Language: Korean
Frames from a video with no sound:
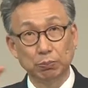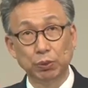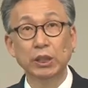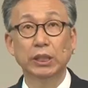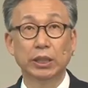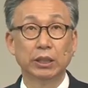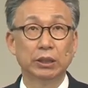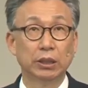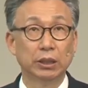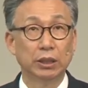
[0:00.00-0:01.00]
분리되어
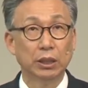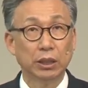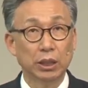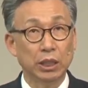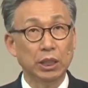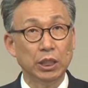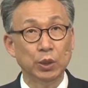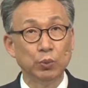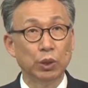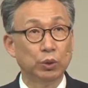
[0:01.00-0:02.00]
있는 이
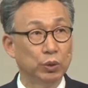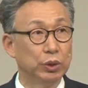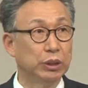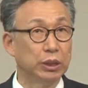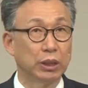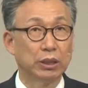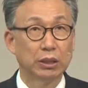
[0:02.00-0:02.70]
이원론적,